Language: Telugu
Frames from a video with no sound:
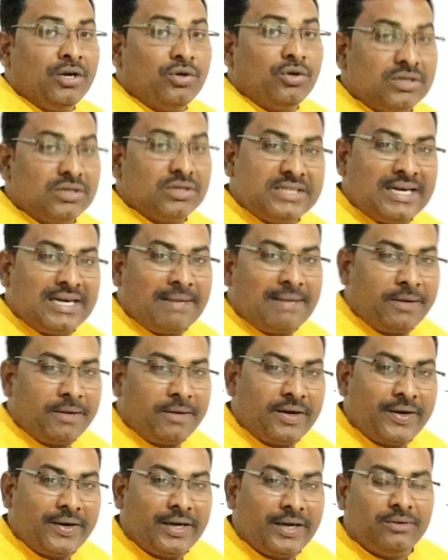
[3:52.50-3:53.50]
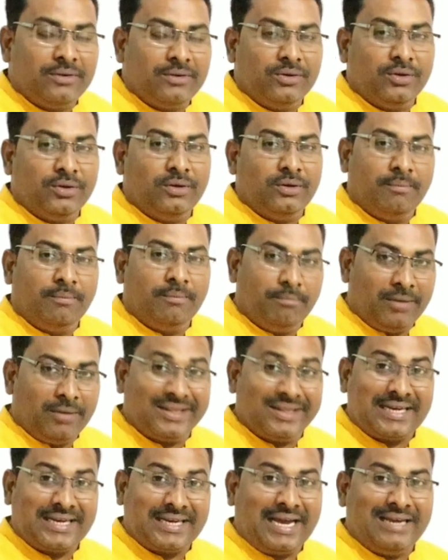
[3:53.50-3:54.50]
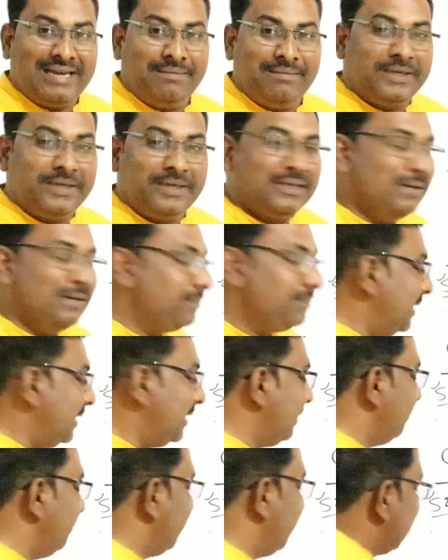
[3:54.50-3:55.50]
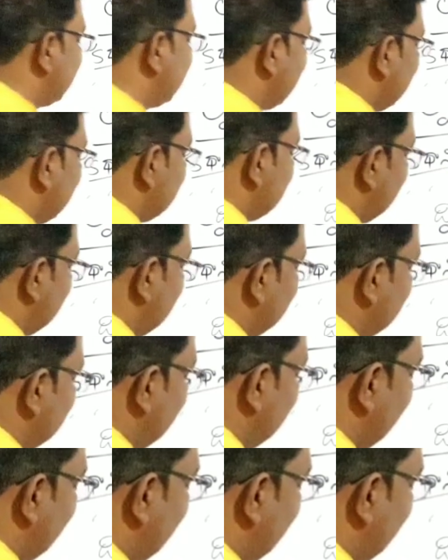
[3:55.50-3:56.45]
గురదాడప్పారావు గారు మొదట ఆయన పెట్టిన పేరేం పేరు అడిగితే